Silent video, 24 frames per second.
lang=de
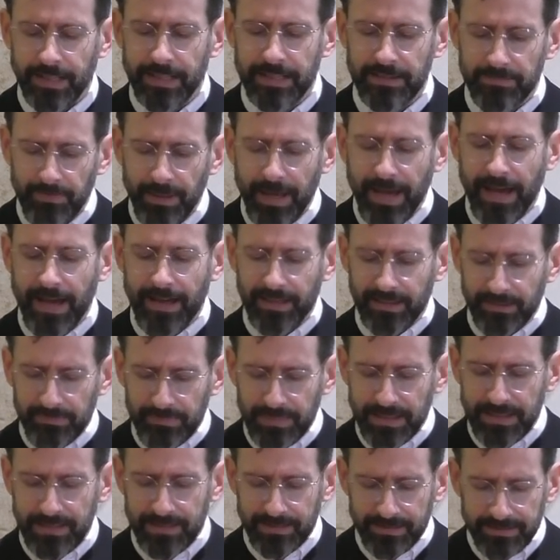Ich
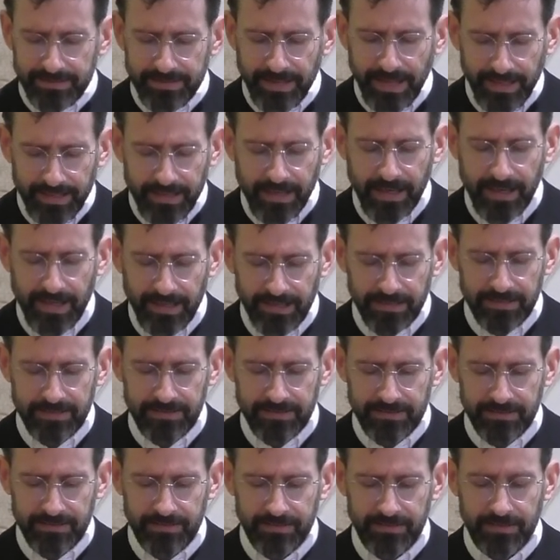berge mich in deine
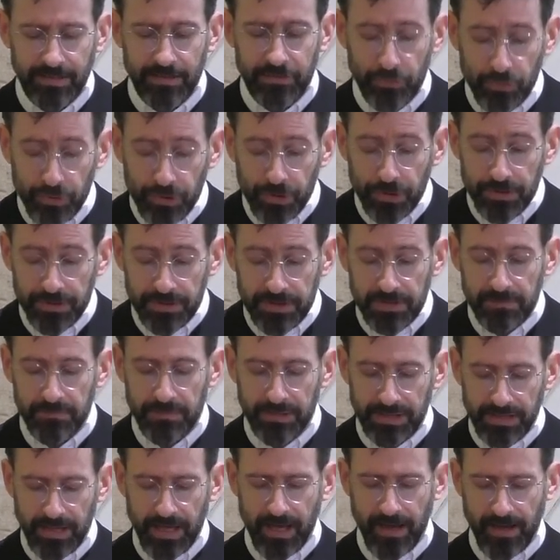Hand, denn du
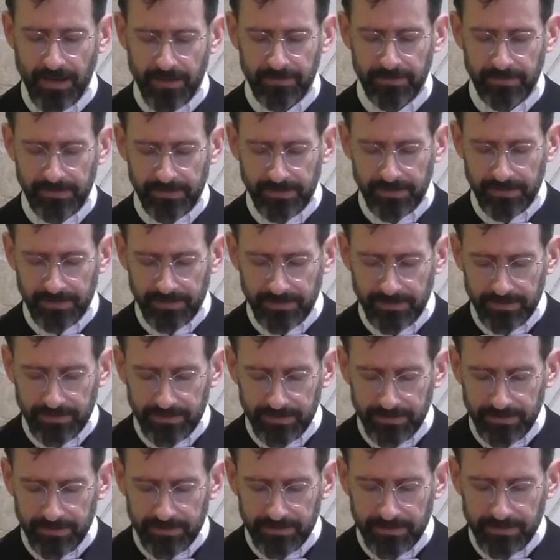schützt mich, Herr.
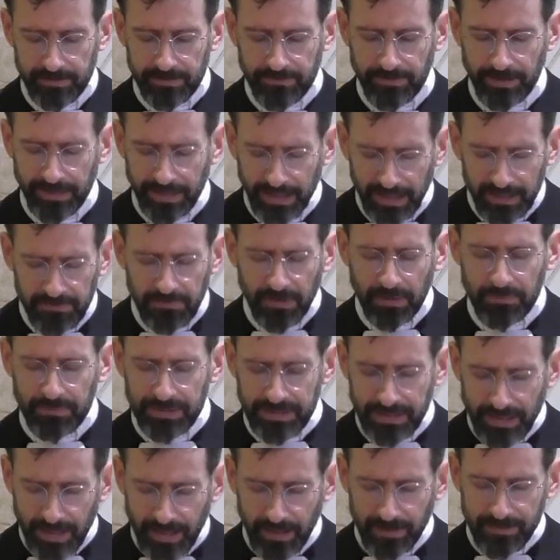Wann immer
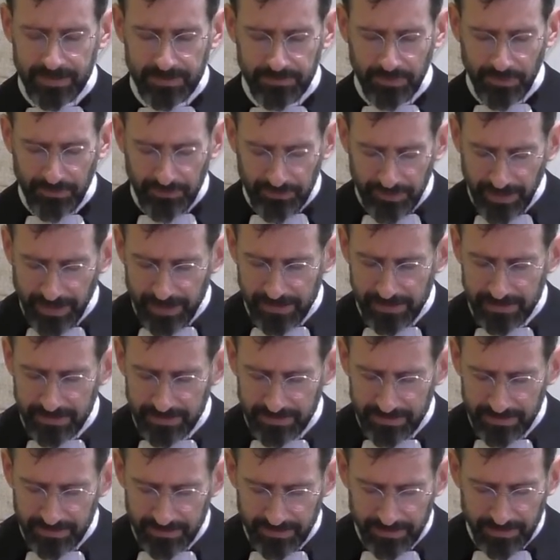mich Angst
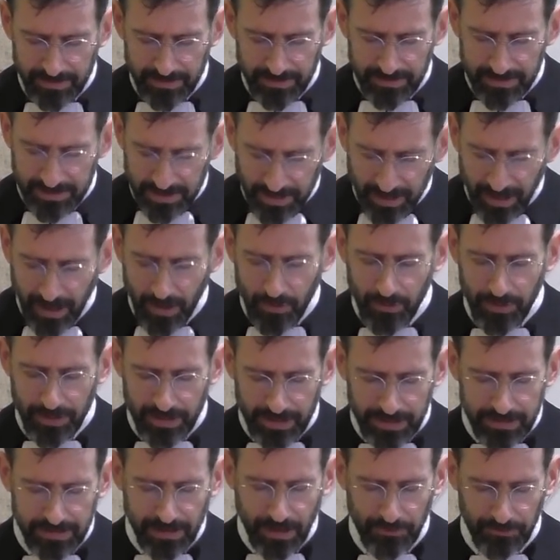befällt,
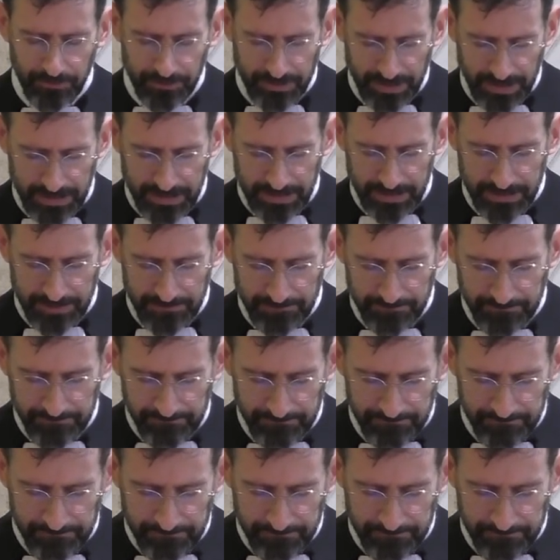traue ich auf dich.